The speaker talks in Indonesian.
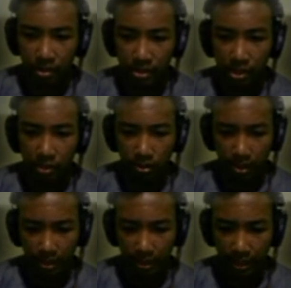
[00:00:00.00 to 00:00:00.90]
sini lo
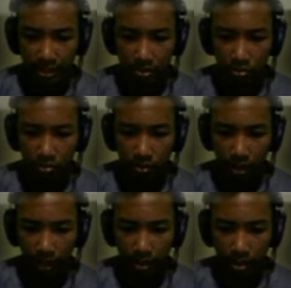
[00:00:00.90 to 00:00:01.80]
eh tangan satu
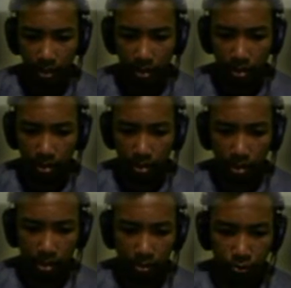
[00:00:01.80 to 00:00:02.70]
eh
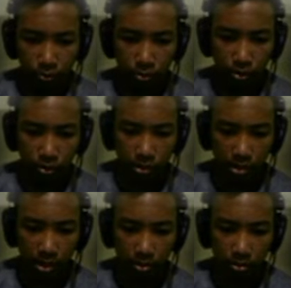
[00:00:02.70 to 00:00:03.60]
so
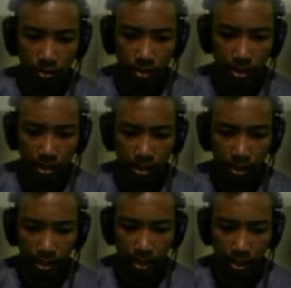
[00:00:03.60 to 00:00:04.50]
satu dua tiga
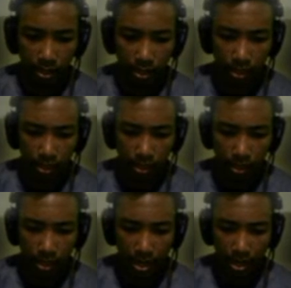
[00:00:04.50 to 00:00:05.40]

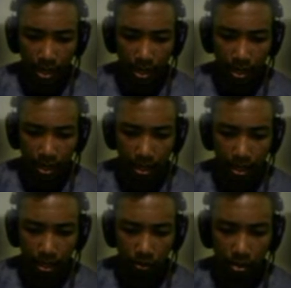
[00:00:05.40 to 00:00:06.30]
iya
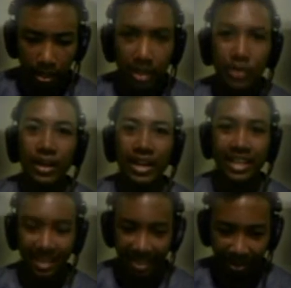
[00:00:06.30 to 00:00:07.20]
oh iya ada
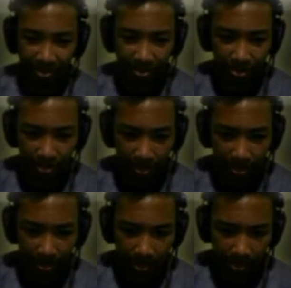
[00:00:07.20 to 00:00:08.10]
suaranya tuh jatuh dia
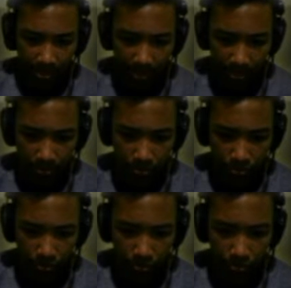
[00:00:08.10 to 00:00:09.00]
satu
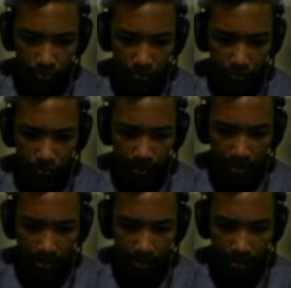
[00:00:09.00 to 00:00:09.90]

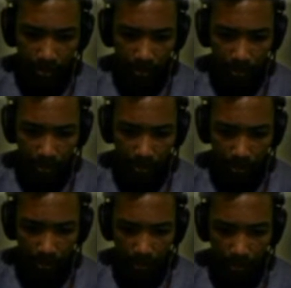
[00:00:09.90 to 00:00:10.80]
dua
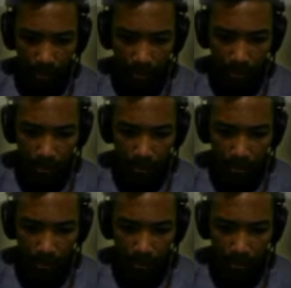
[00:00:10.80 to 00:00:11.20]
tiga